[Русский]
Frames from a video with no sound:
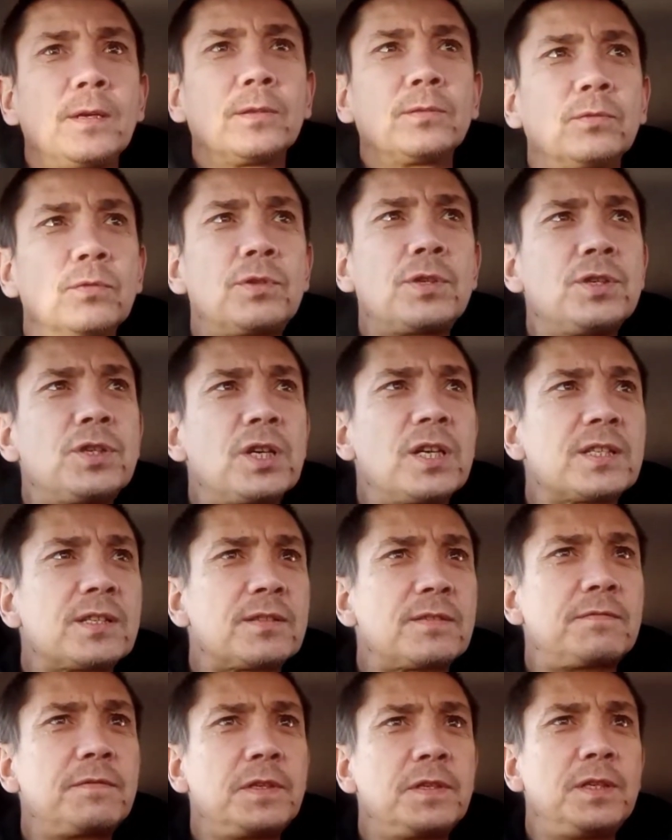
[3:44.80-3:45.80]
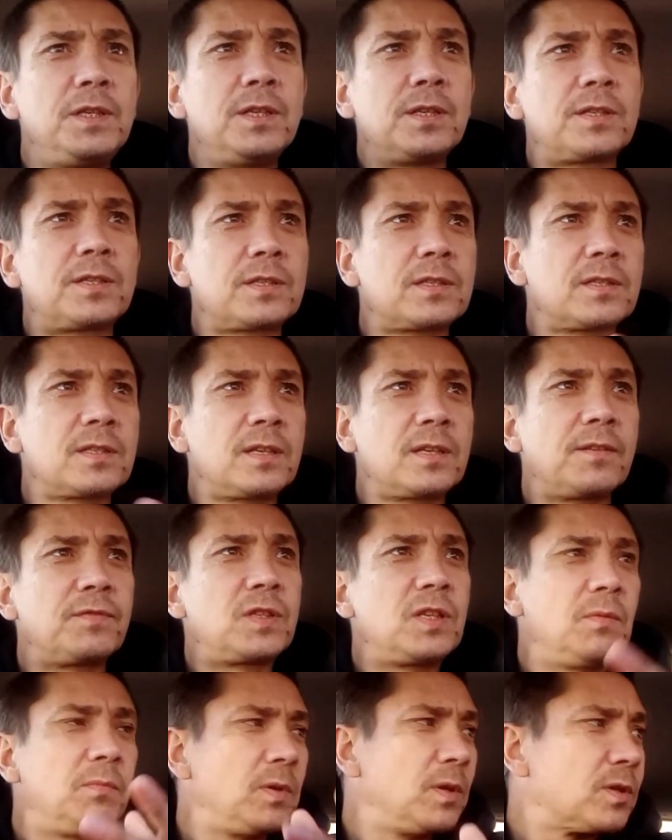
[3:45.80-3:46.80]
Ну, сейчас в связи со
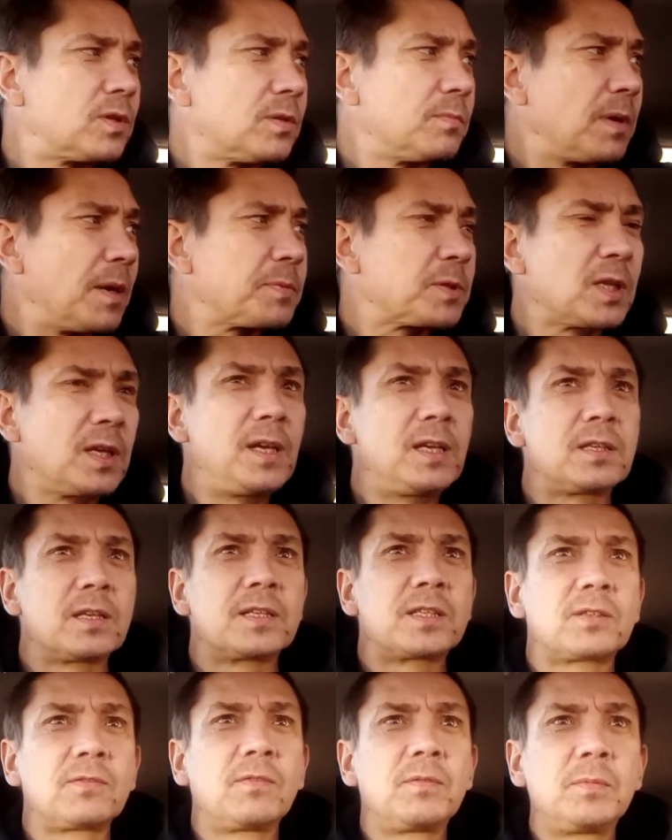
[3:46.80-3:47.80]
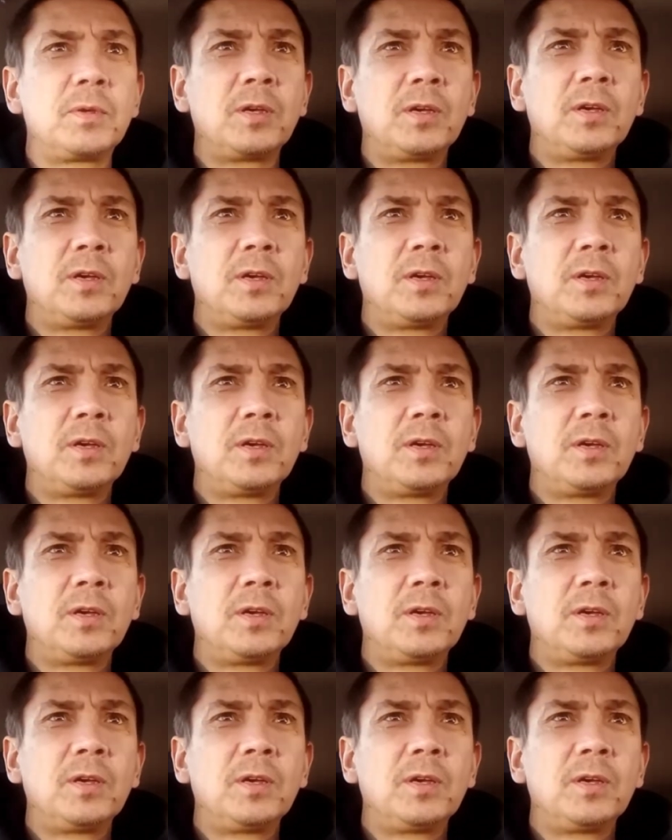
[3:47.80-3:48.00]
всеми этими обстоятельствами